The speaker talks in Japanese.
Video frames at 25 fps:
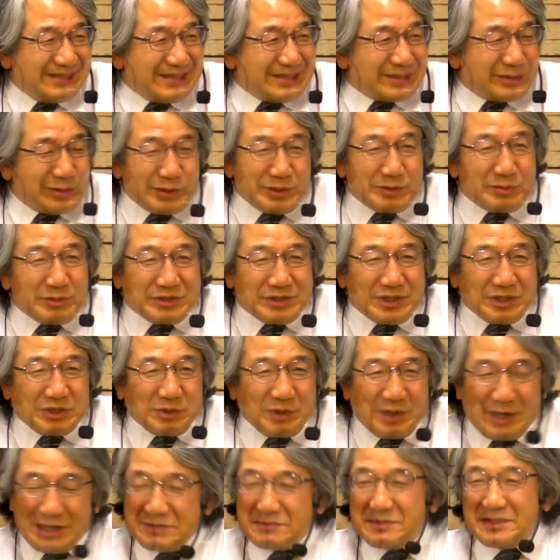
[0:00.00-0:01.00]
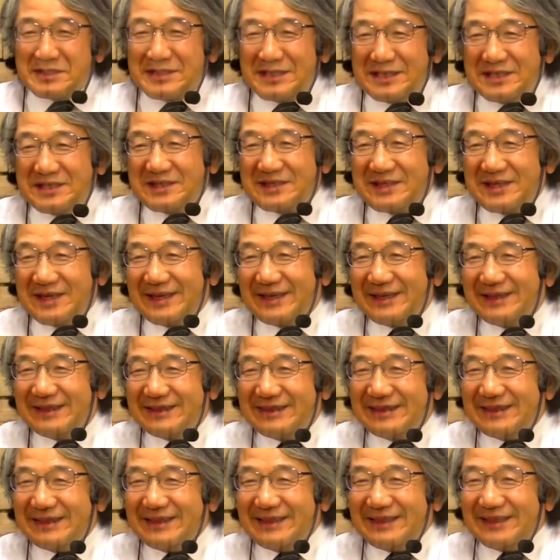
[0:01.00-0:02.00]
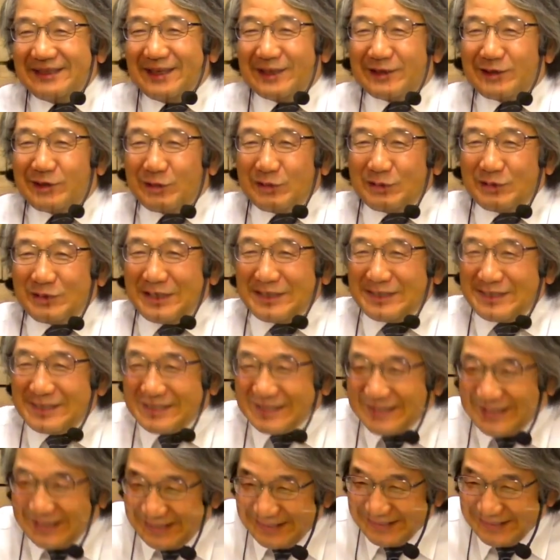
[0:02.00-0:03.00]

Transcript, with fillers: そうでもしないと分かりませんってやったことないですか